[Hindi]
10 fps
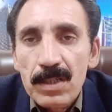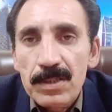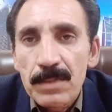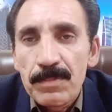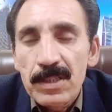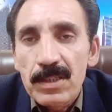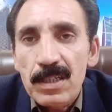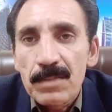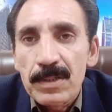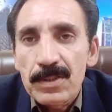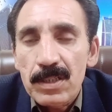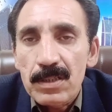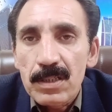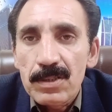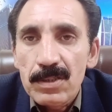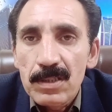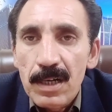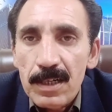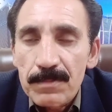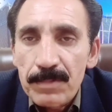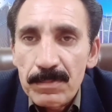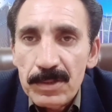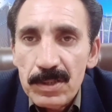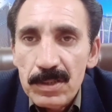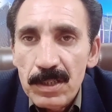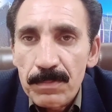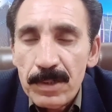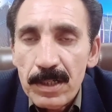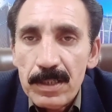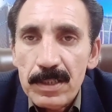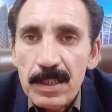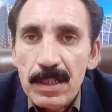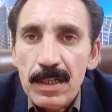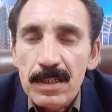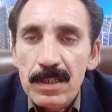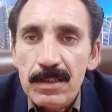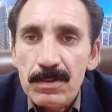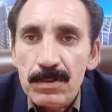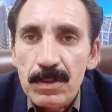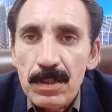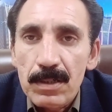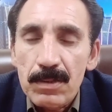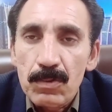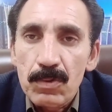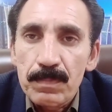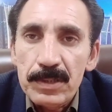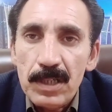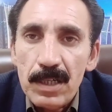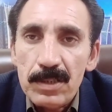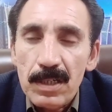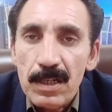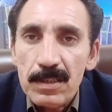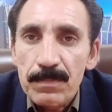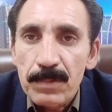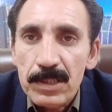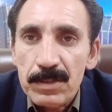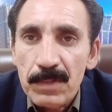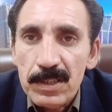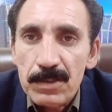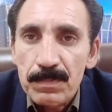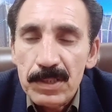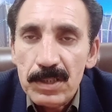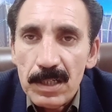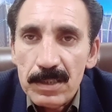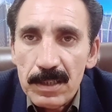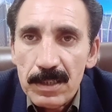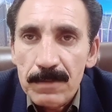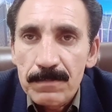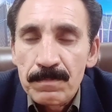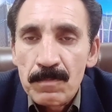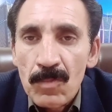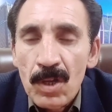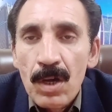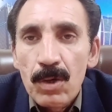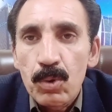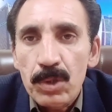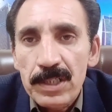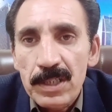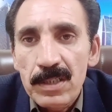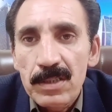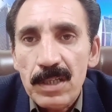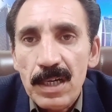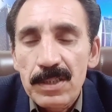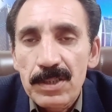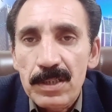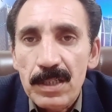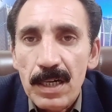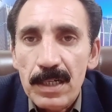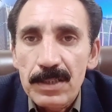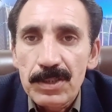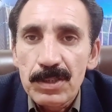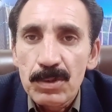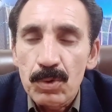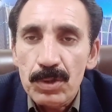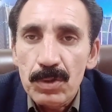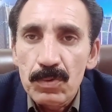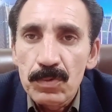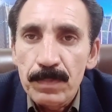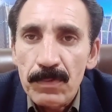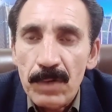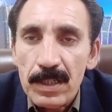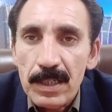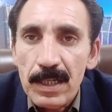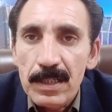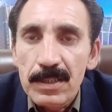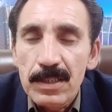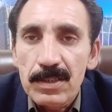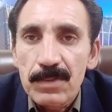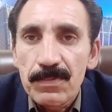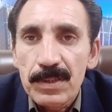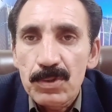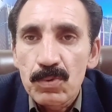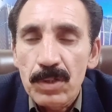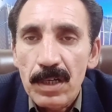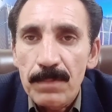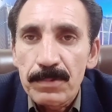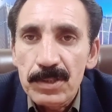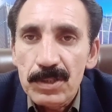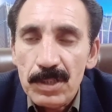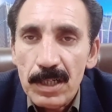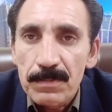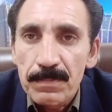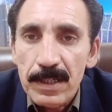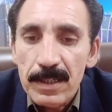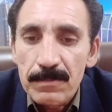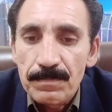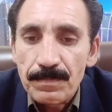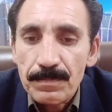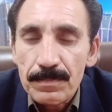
ये भी तकरीबन सत्तर अस्सी लाख रुपए मज़ीद जंप कर जाएगा एक करोड़ पचास लाख के प्लस माइनस पे चला जाएगा लोकेशन इंतहाई शानदार है जी रोड के ऊपर वाक़ है डी एच ए फेज़ टू के अपोजिट साइड पर है